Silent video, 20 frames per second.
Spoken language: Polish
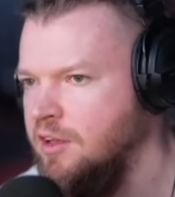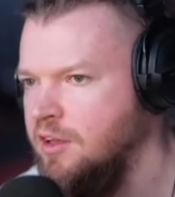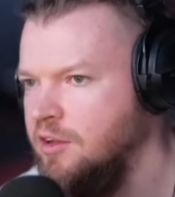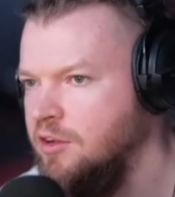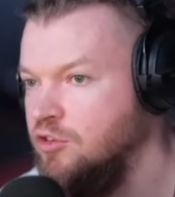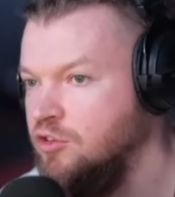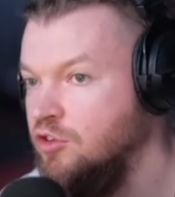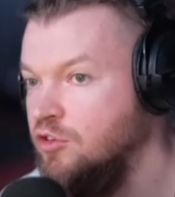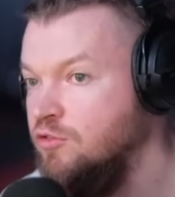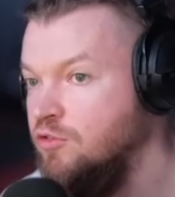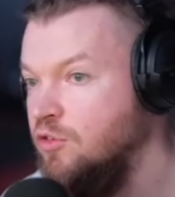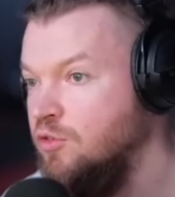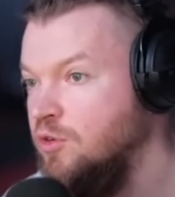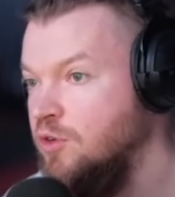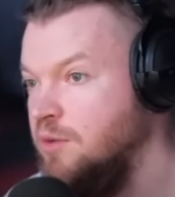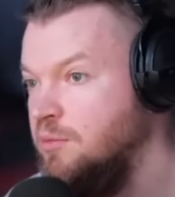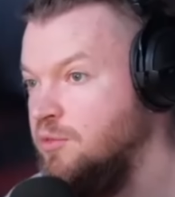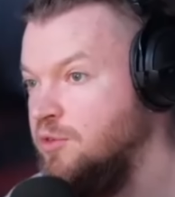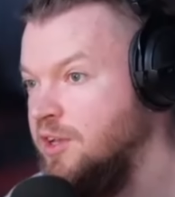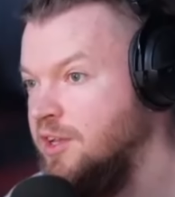y, kto w
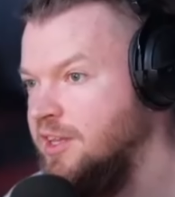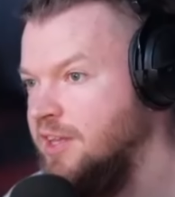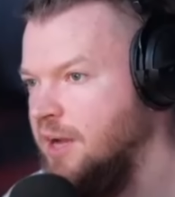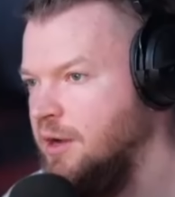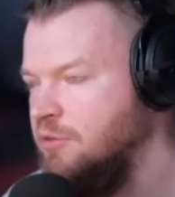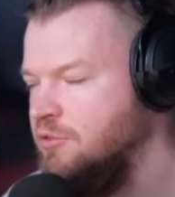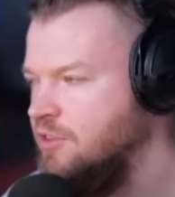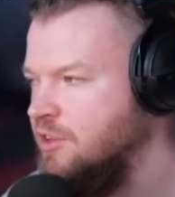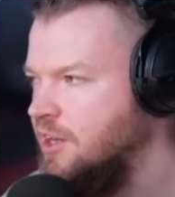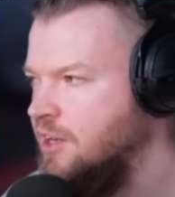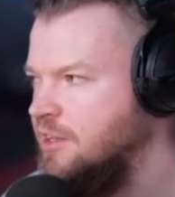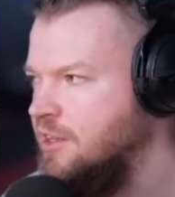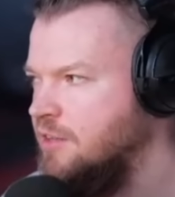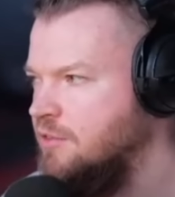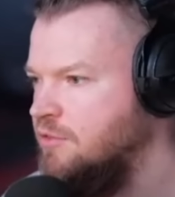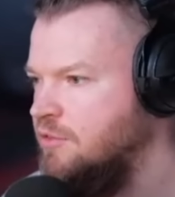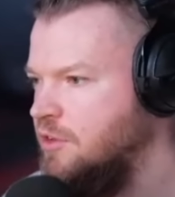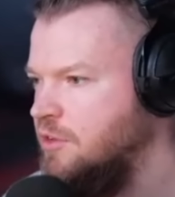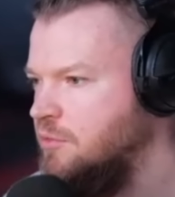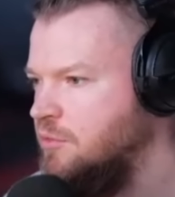ogóle mu je dał, że jak
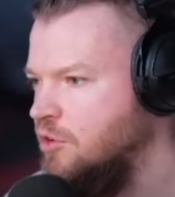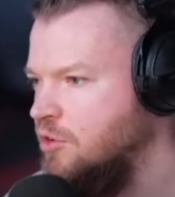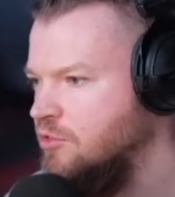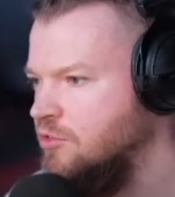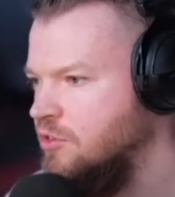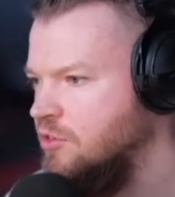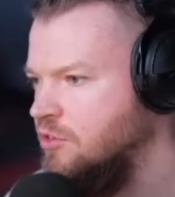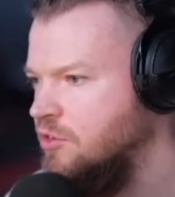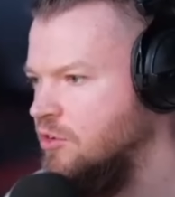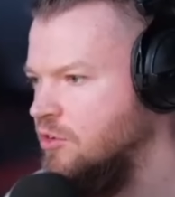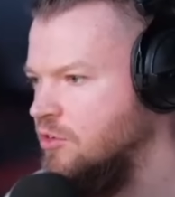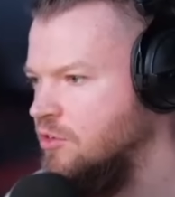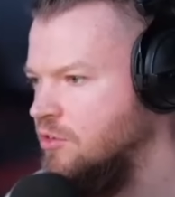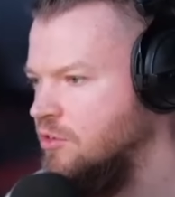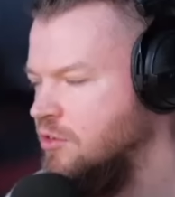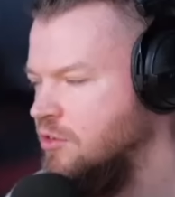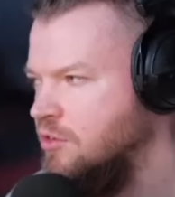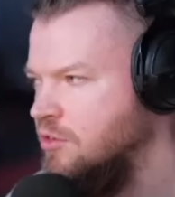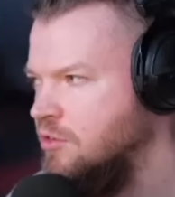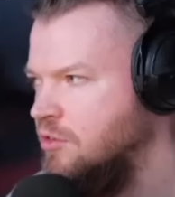ten film dosz, do,
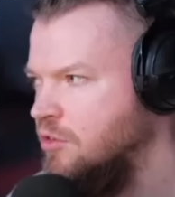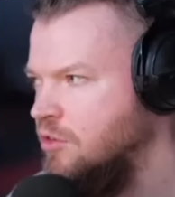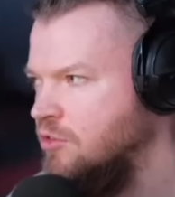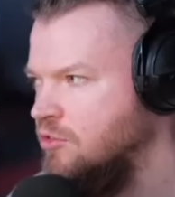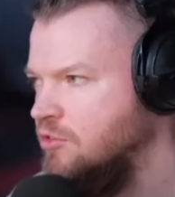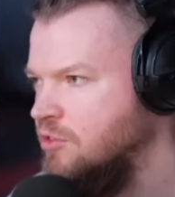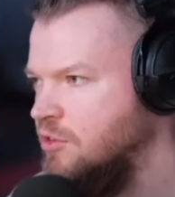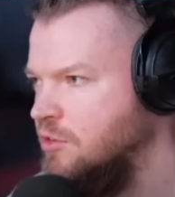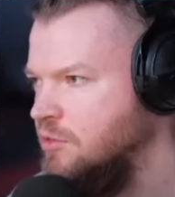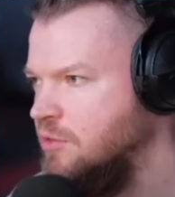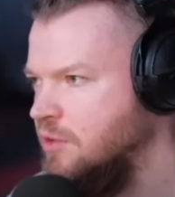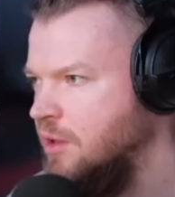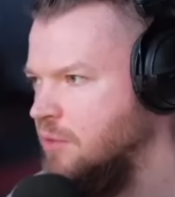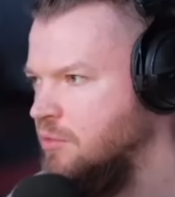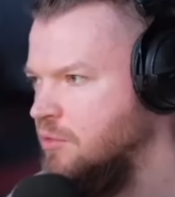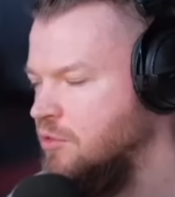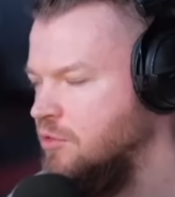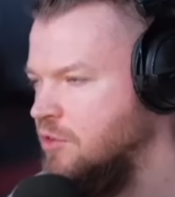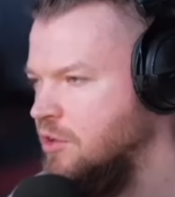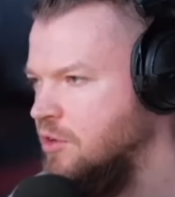y, doszedł
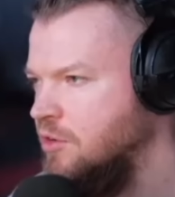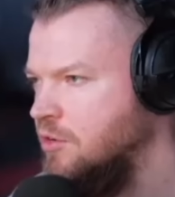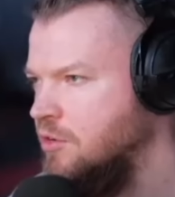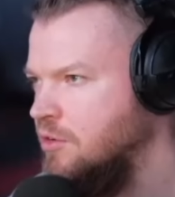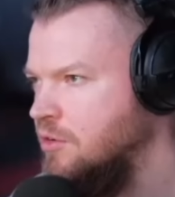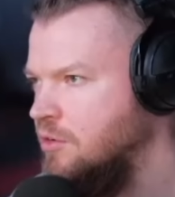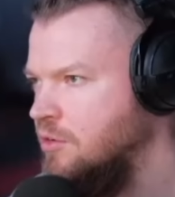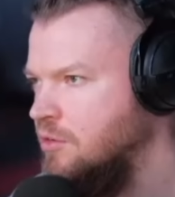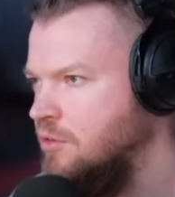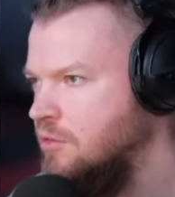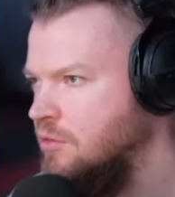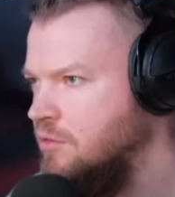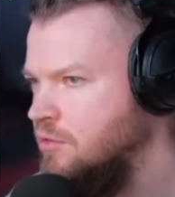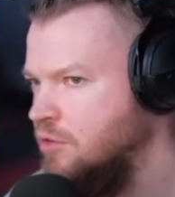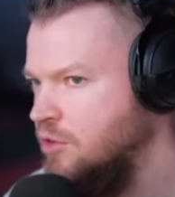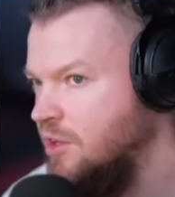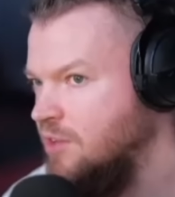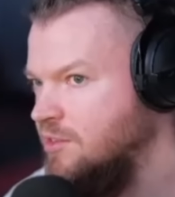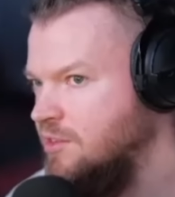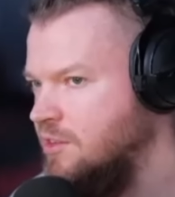tam do niego.
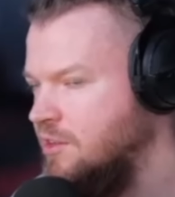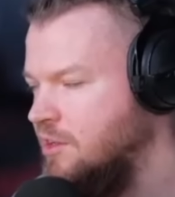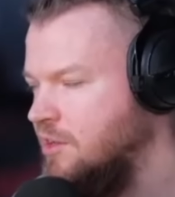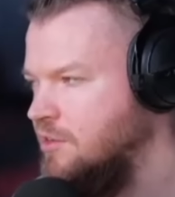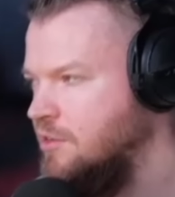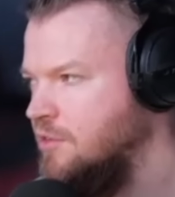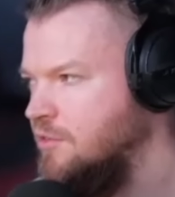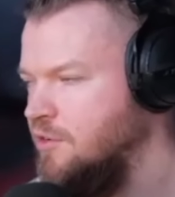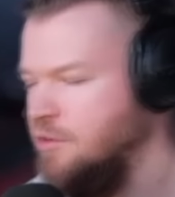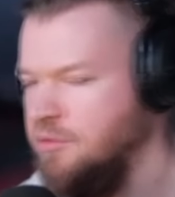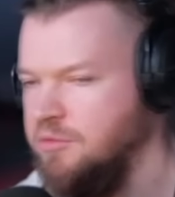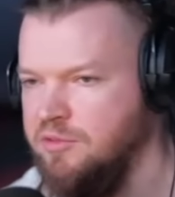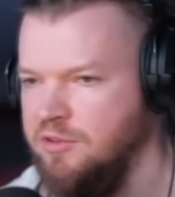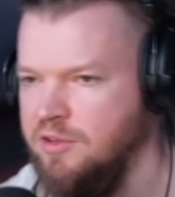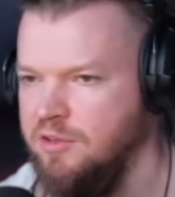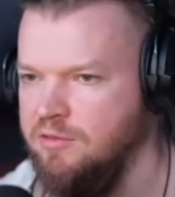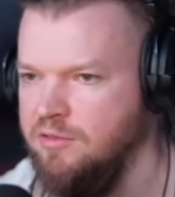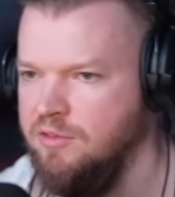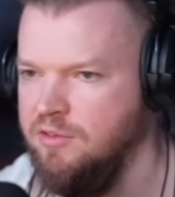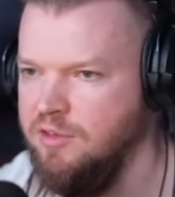To nas interesowało
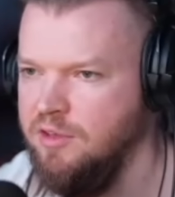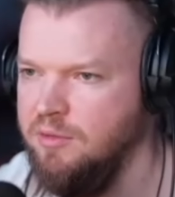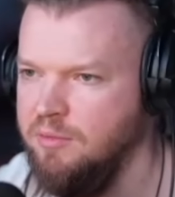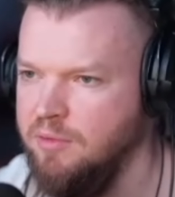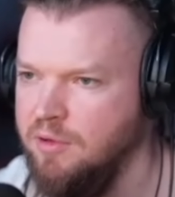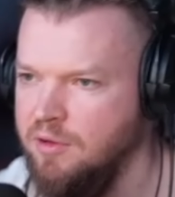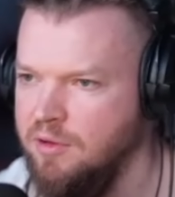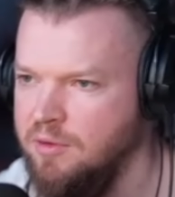przede wszystkim.